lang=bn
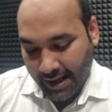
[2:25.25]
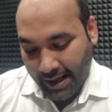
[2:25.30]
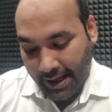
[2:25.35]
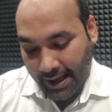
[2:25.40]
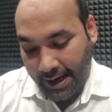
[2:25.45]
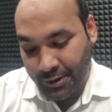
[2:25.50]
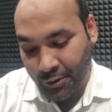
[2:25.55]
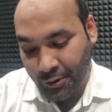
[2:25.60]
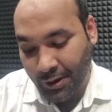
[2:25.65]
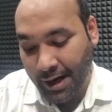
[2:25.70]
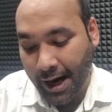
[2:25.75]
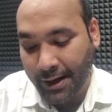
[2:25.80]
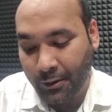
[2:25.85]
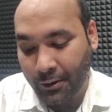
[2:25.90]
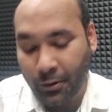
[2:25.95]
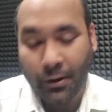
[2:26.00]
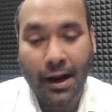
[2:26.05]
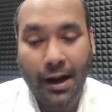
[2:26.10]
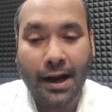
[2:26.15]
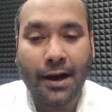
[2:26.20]
অ্যাকচুয়ালি
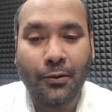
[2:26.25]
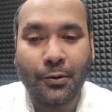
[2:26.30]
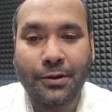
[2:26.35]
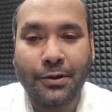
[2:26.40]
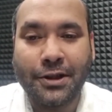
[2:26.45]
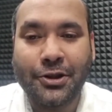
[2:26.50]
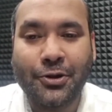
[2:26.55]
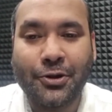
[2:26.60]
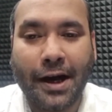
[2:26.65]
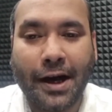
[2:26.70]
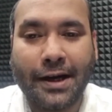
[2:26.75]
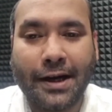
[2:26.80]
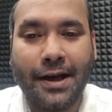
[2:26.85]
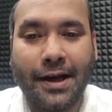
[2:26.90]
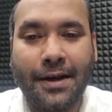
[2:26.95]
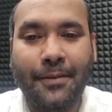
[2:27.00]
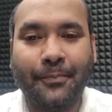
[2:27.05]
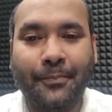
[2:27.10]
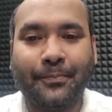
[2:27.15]
লাইনগুলো লেখার উদ্দেশ্য একটাই